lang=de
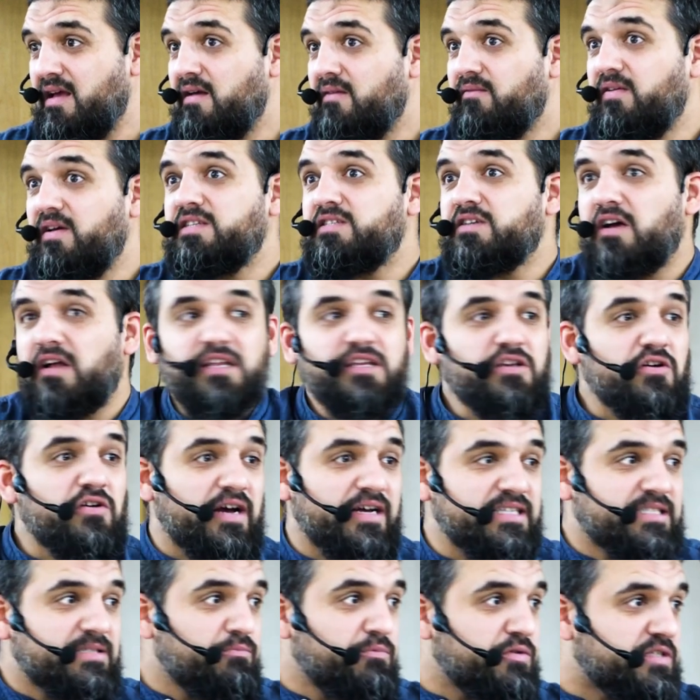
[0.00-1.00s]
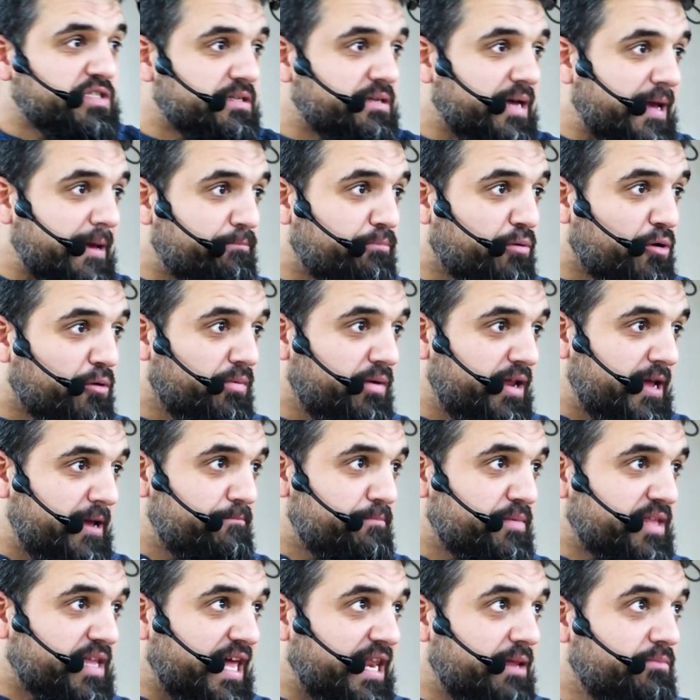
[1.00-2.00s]
Wie soll ich auch als Muslim ein
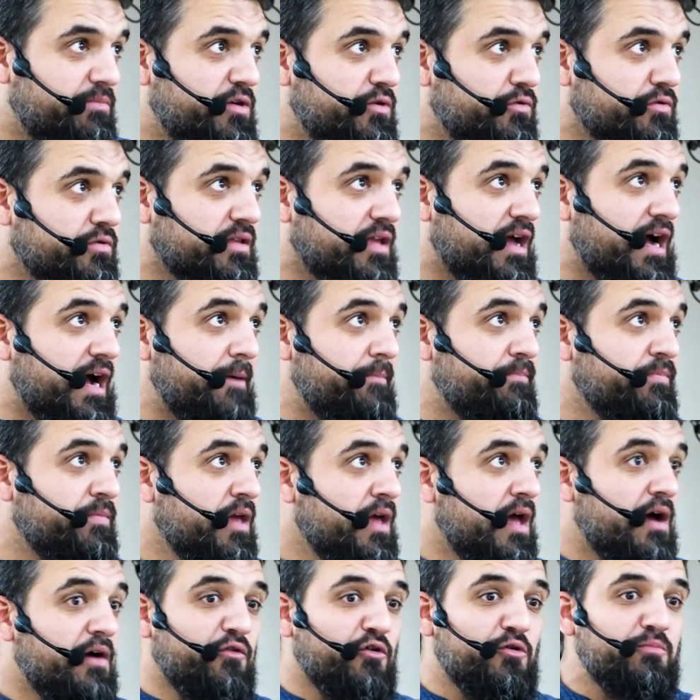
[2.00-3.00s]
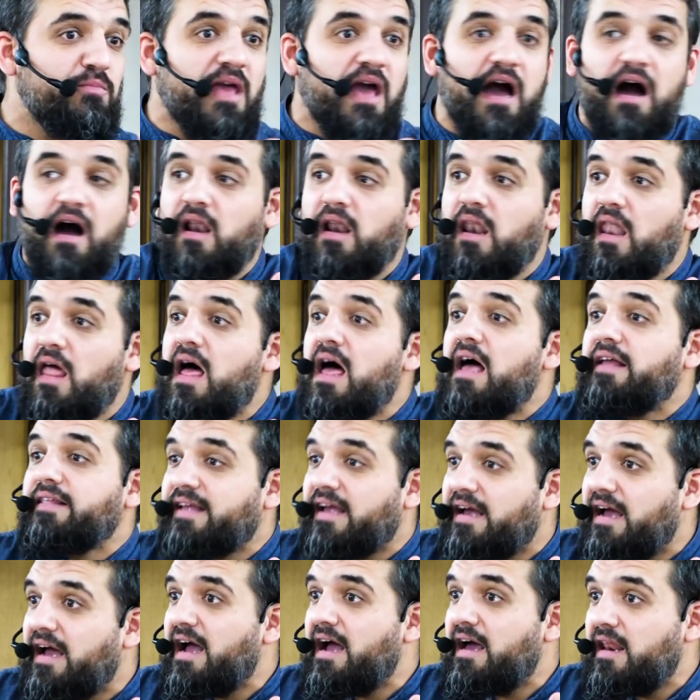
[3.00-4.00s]
Problem mit einem Juden haben, wo mir Allah
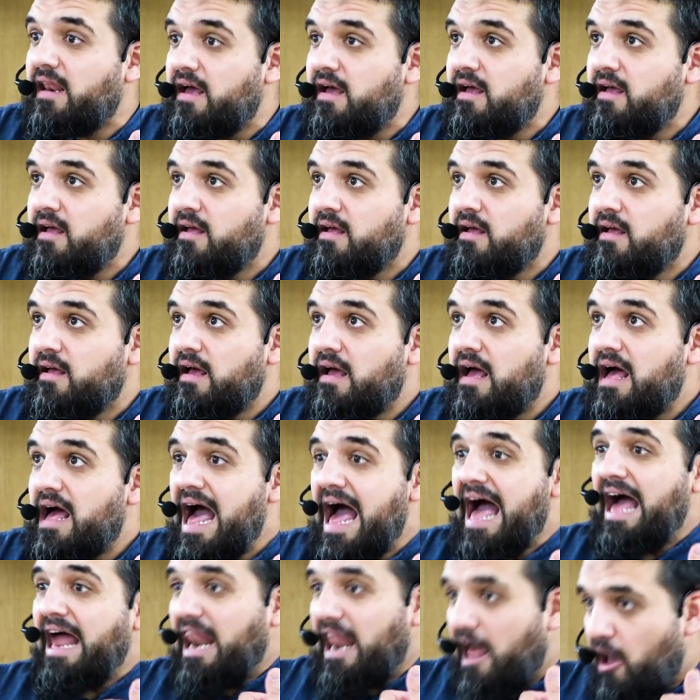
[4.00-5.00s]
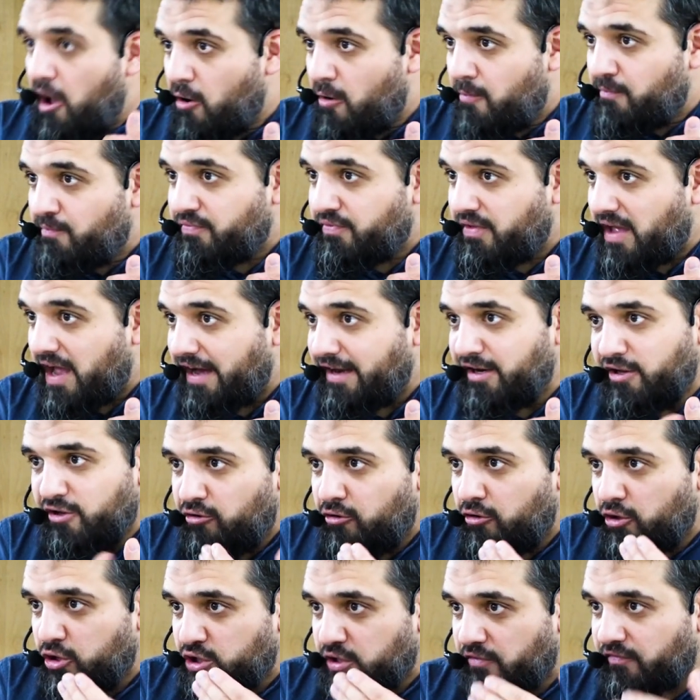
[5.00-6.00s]
Ta'ala erlaubt, eine
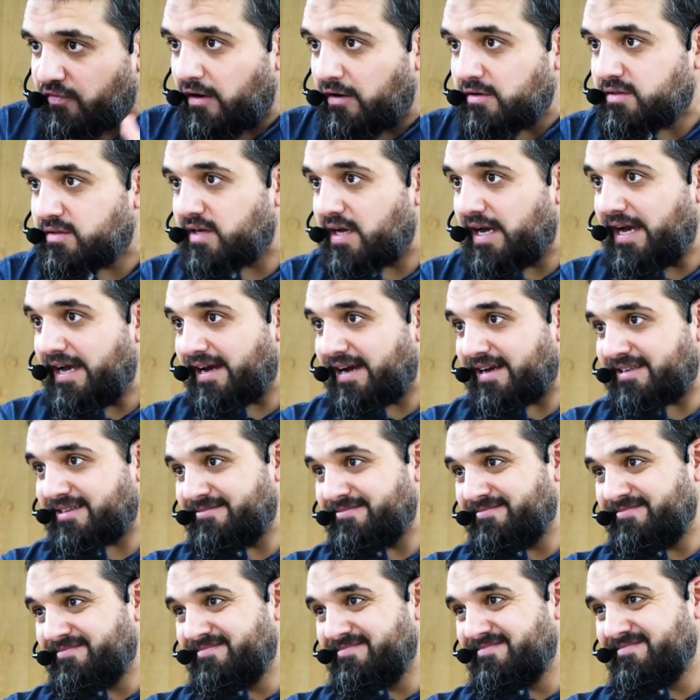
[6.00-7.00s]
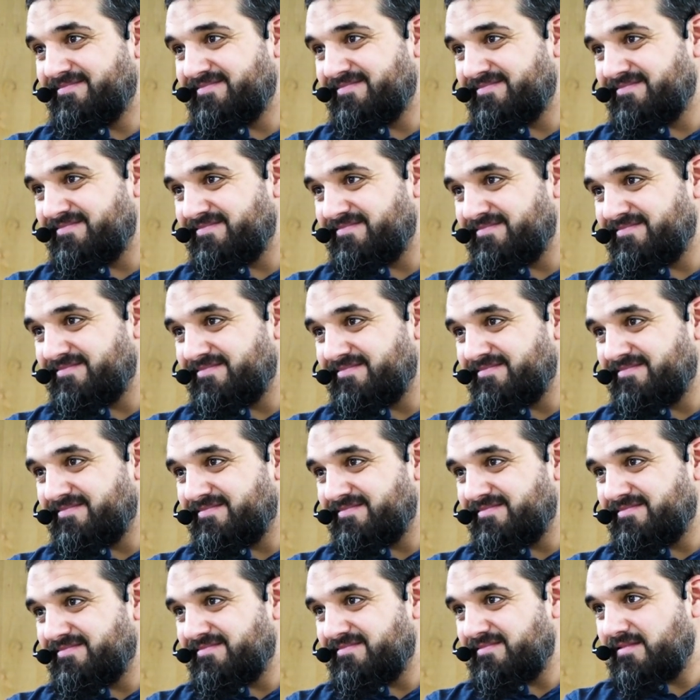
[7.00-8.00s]
jüdische Frau zu heiraten?
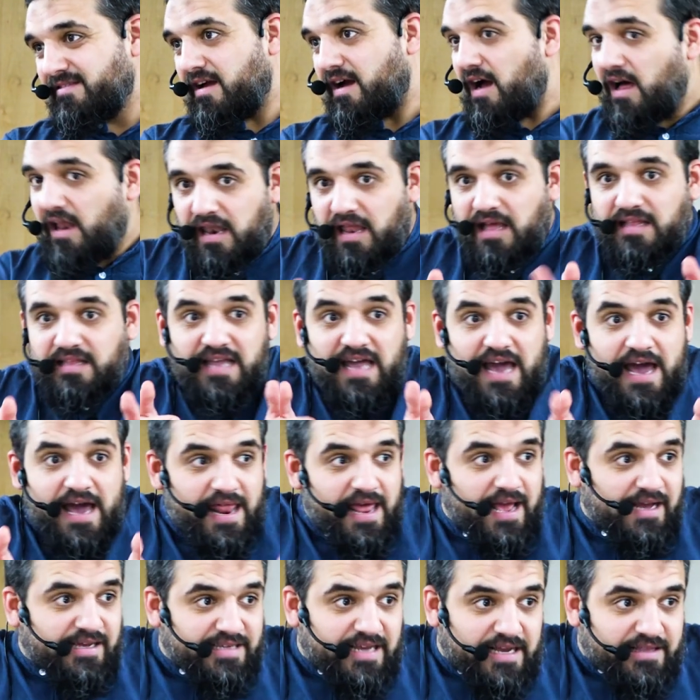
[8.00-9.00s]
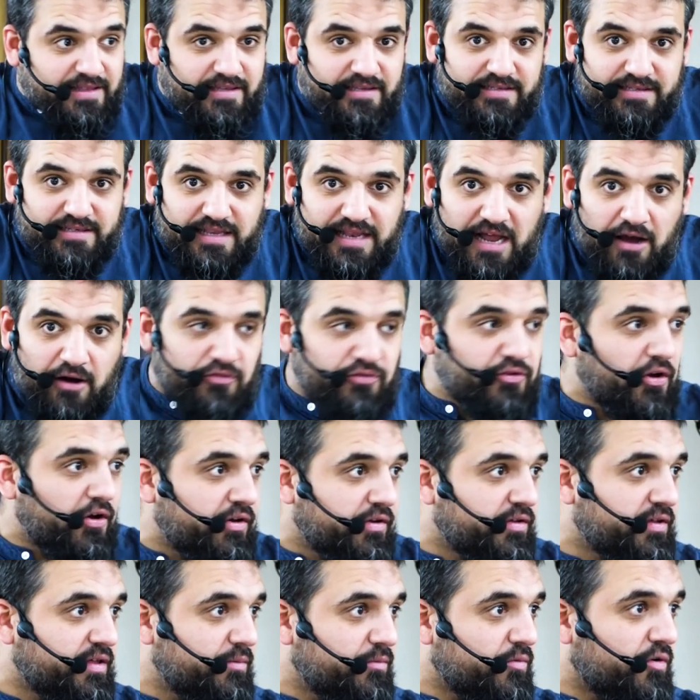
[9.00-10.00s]
Allah Ta'ala, er sagt es klar und
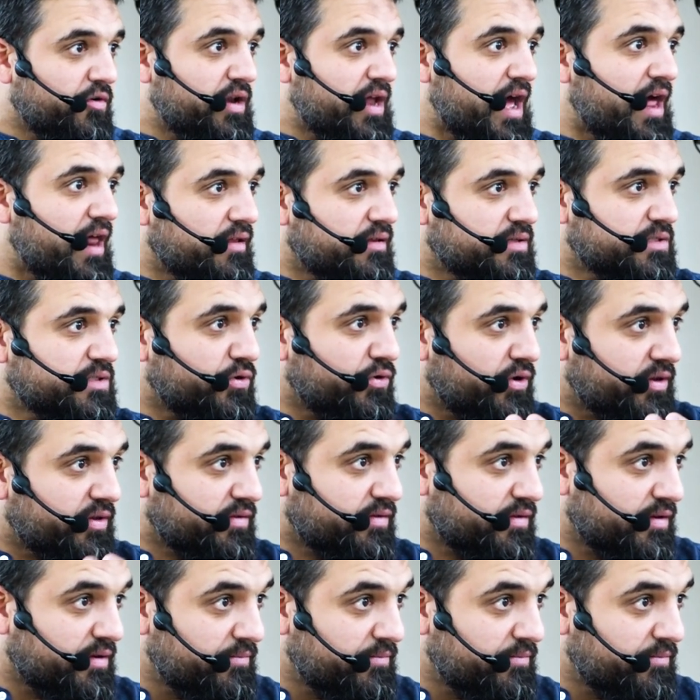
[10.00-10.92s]
deutlich im Koran, in Surat